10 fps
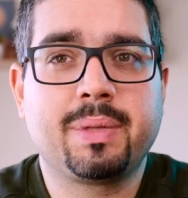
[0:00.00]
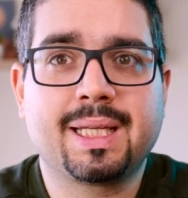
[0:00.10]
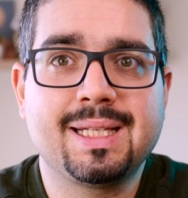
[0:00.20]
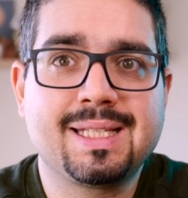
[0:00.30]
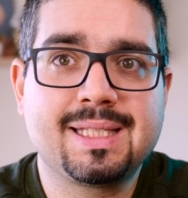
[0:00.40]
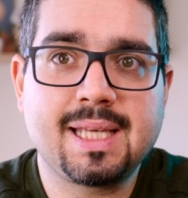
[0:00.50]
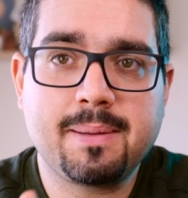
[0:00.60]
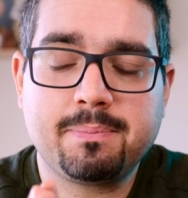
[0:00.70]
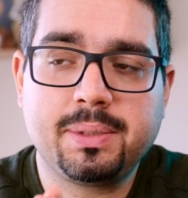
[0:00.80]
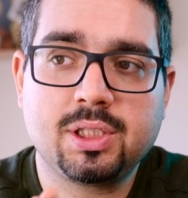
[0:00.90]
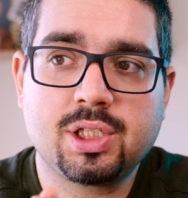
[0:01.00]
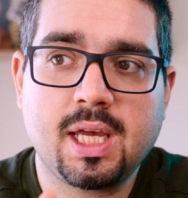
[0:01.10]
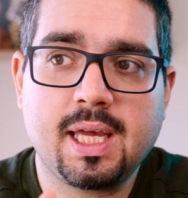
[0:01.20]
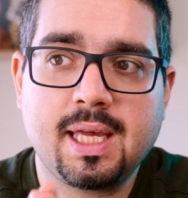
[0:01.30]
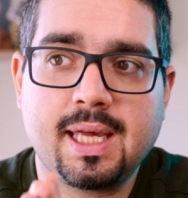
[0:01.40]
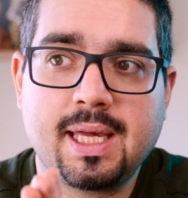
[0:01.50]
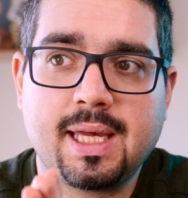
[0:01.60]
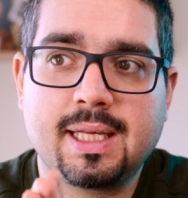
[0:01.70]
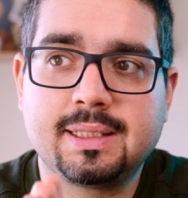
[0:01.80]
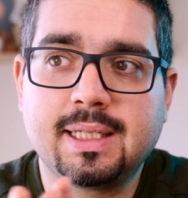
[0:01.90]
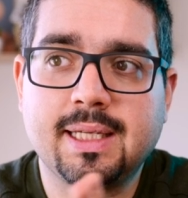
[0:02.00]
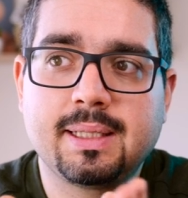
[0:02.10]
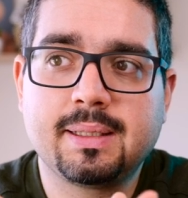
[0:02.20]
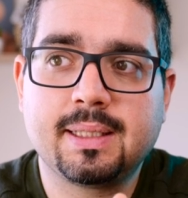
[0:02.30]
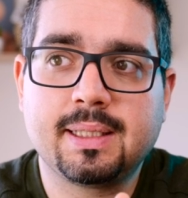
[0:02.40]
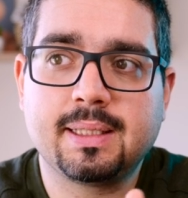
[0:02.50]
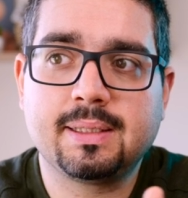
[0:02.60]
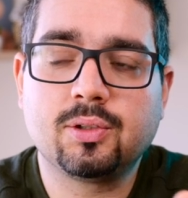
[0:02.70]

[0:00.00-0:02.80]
perché è semplice ed è